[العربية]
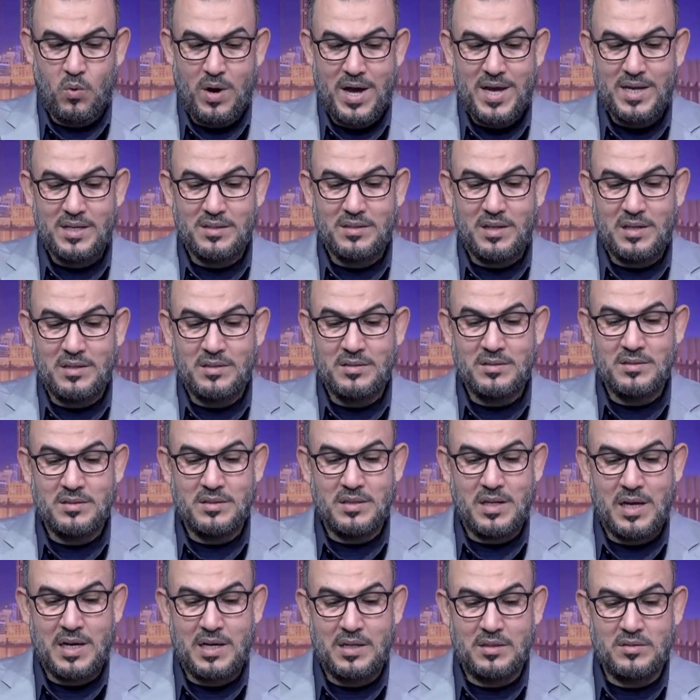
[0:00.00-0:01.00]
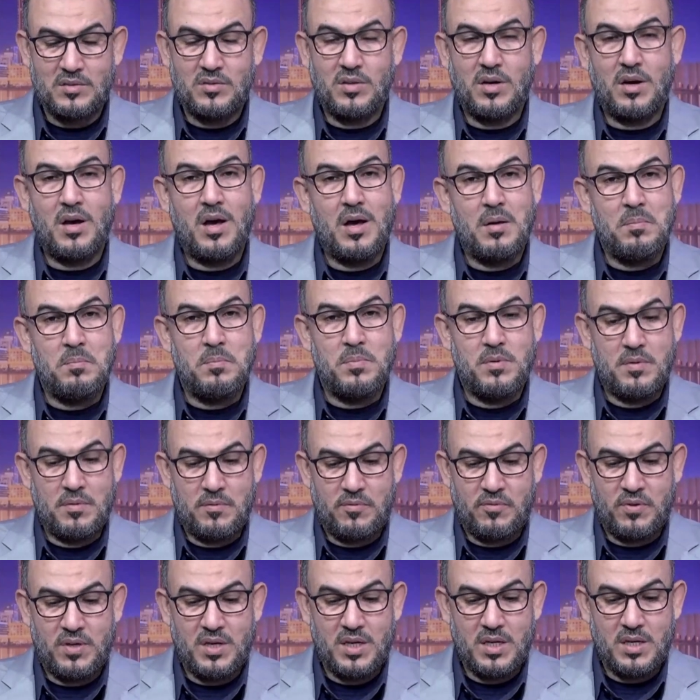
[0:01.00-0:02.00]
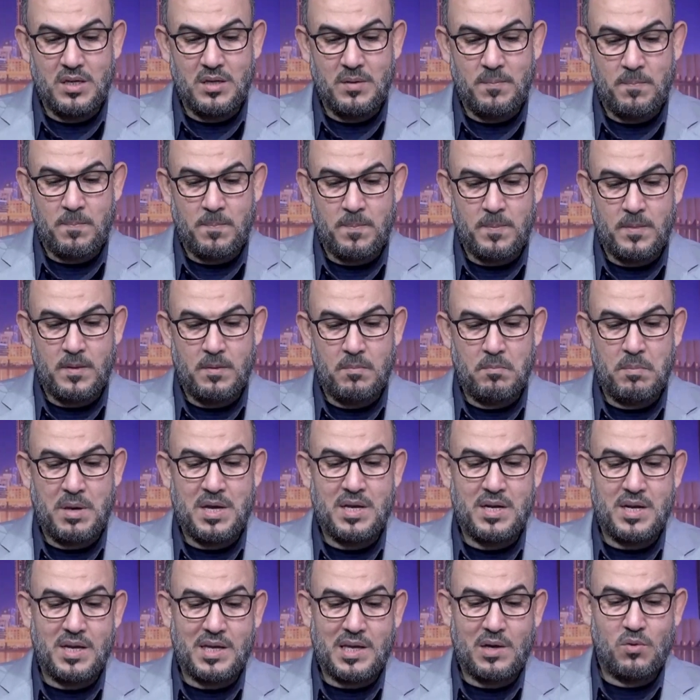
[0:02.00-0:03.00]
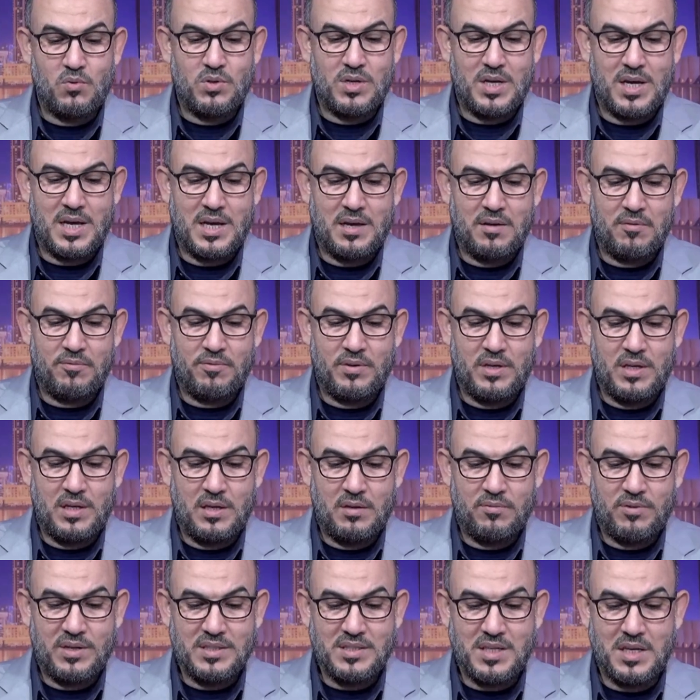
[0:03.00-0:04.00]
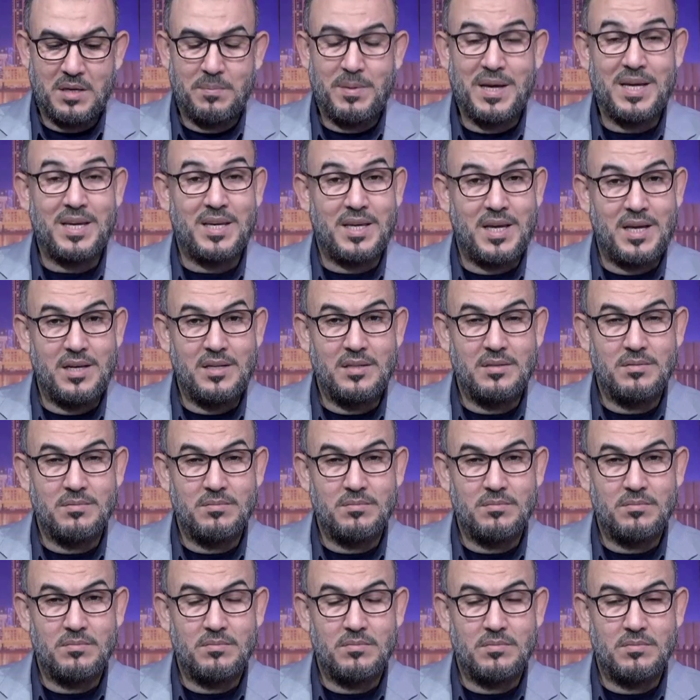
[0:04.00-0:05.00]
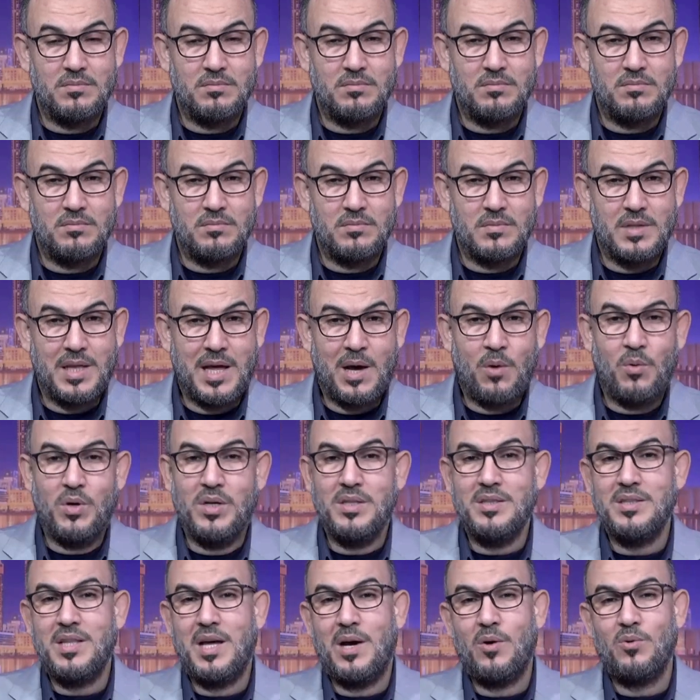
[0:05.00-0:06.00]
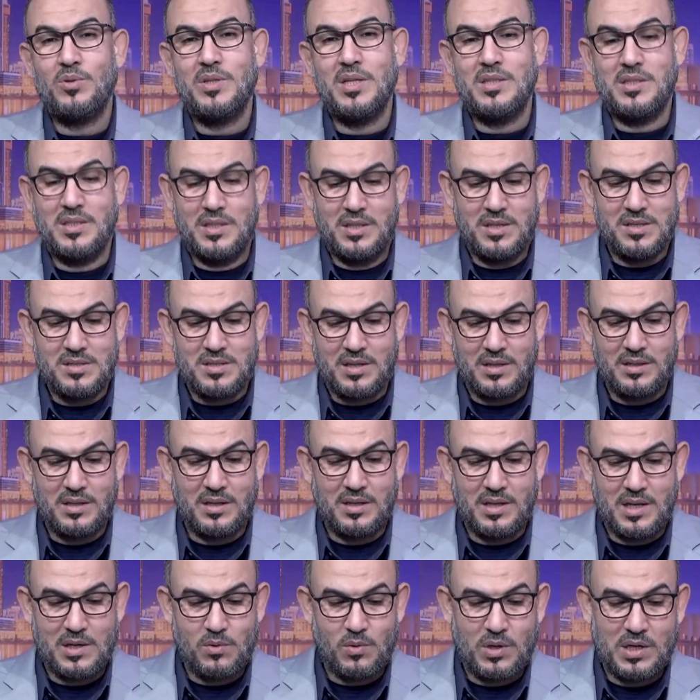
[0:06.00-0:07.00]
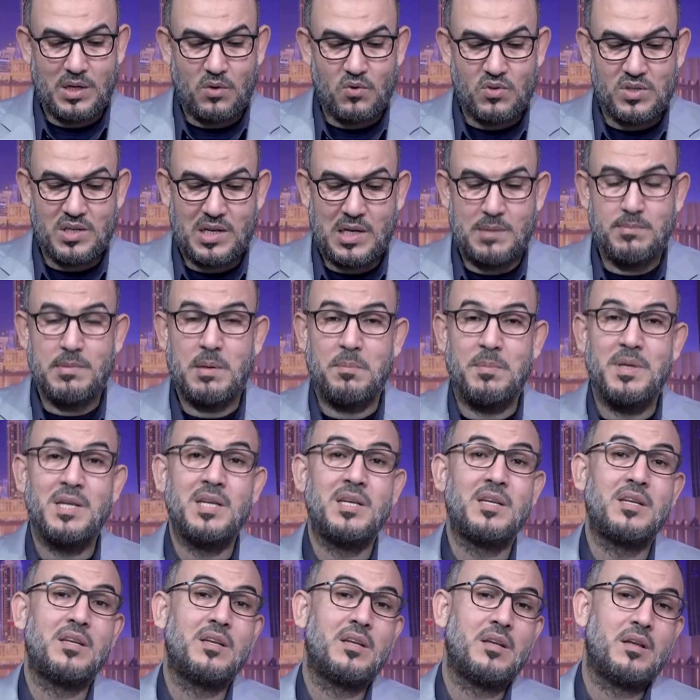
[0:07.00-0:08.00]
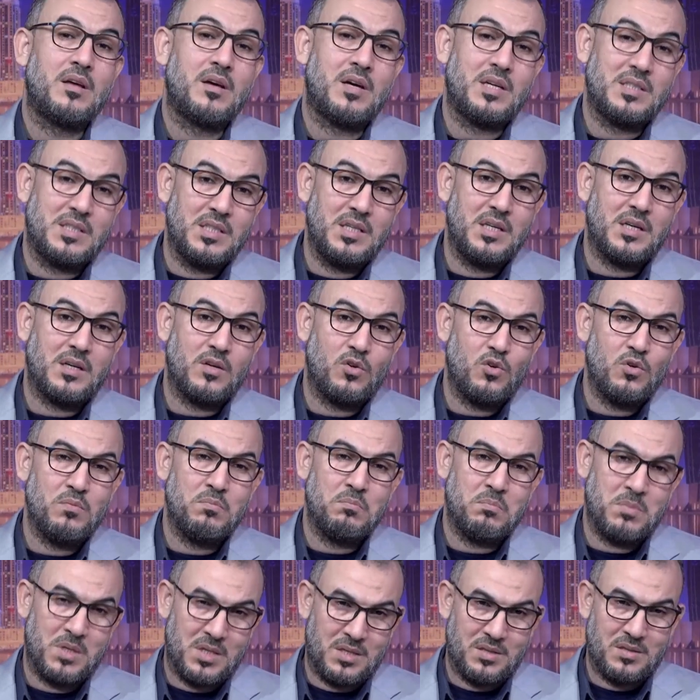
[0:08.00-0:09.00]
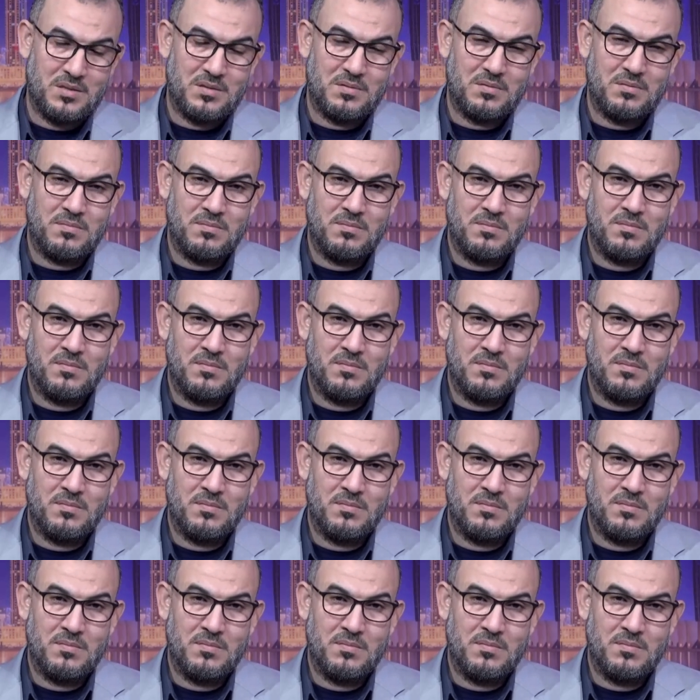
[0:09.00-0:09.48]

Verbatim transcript: وايضا الاضطراب في بين كونها في فتح مكه او عند عودته صلى الله عليه وسلم من غدير خم